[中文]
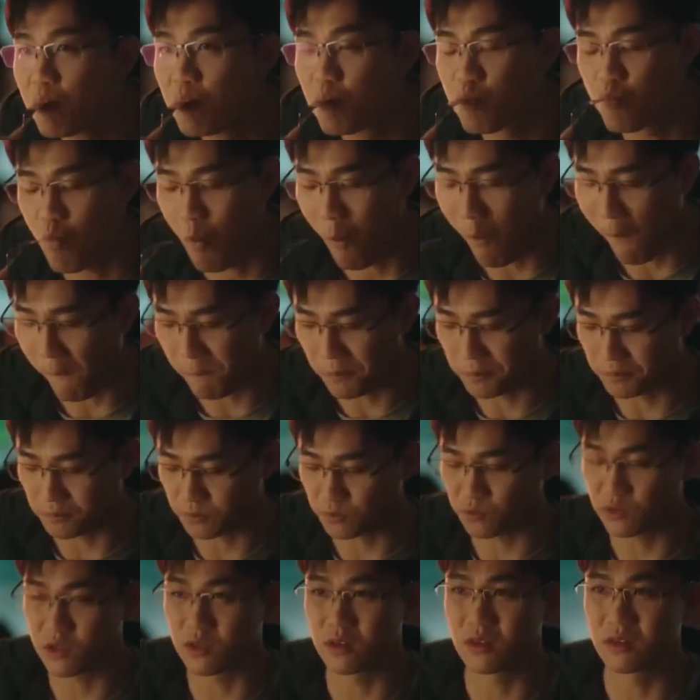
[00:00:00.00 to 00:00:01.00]
嗯，
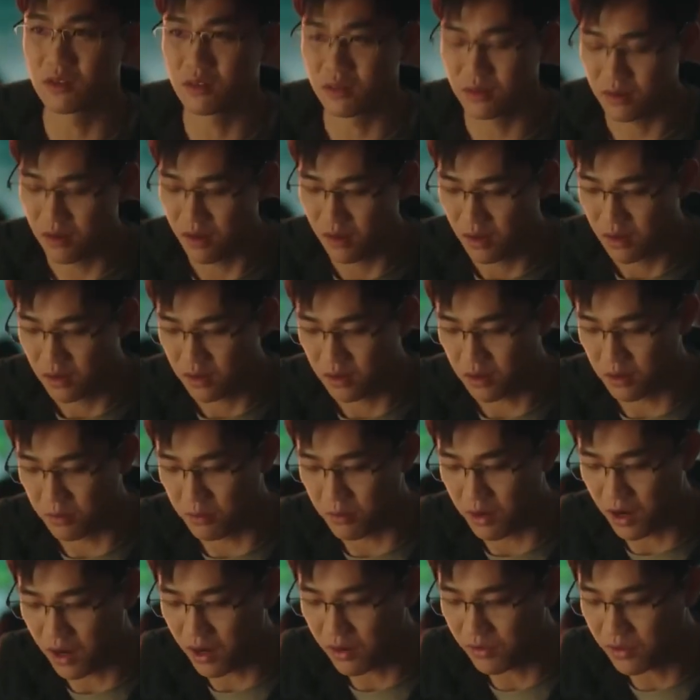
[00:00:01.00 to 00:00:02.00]
这是挺
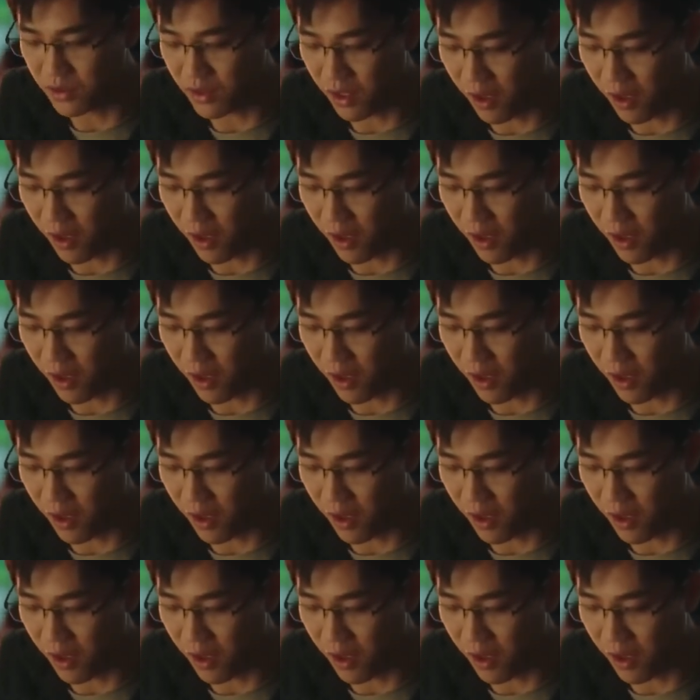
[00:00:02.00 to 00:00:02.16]
麻烦